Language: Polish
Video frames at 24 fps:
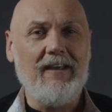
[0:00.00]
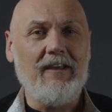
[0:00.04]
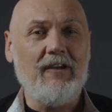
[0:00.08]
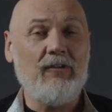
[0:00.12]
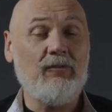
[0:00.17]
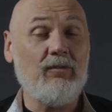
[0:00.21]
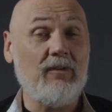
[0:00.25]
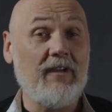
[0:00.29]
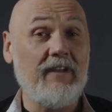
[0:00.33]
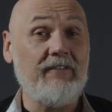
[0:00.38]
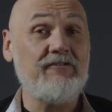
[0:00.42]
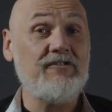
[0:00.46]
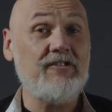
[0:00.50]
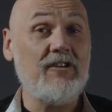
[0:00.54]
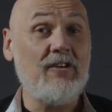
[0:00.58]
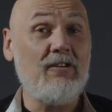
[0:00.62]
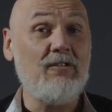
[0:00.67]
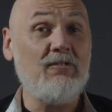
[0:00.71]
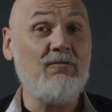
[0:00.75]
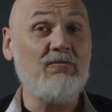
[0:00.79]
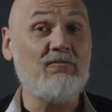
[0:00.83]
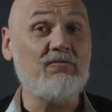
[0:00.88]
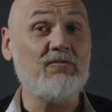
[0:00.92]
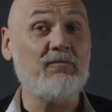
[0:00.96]
które
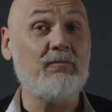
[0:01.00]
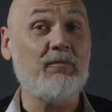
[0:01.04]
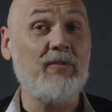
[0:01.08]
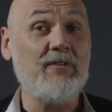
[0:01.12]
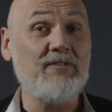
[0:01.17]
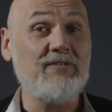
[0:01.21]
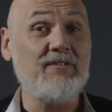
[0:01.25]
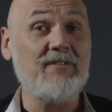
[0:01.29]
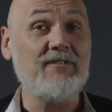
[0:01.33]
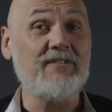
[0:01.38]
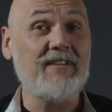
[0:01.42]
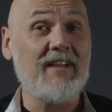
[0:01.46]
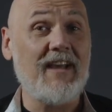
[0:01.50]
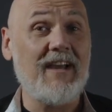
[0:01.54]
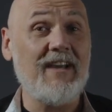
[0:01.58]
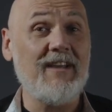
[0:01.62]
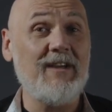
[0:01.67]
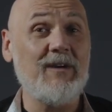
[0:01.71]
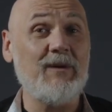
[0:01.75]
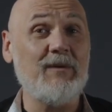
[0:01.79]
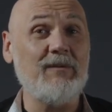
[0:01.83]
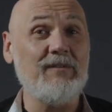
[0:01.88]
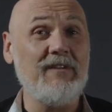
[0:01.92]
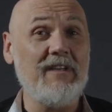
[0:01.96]
wciąż
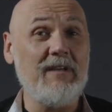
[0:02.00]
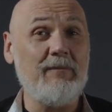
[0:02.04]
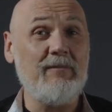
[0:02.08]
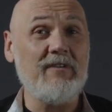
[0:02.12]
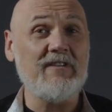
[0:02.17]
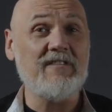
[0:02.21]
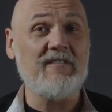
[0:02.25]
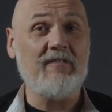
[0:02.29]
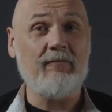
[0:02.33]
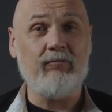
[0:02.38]
pozostają nie bez